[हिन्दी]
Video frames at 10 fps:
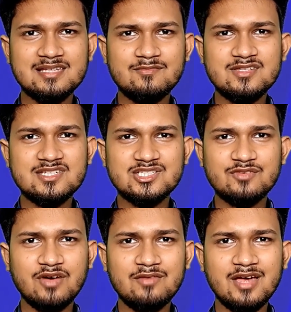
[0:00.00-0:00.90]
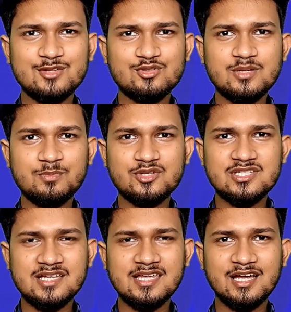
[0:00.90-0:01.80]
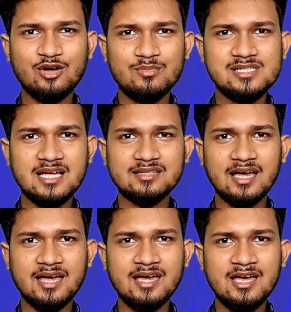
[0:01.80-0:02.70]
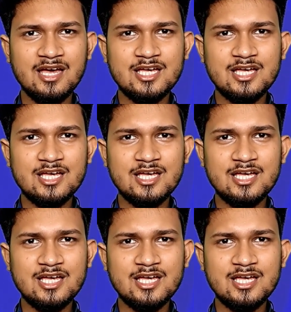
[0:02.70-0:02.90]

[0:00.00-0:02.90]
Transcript: 765 एसओसी प्रोसेसर देखने को मिल जाता है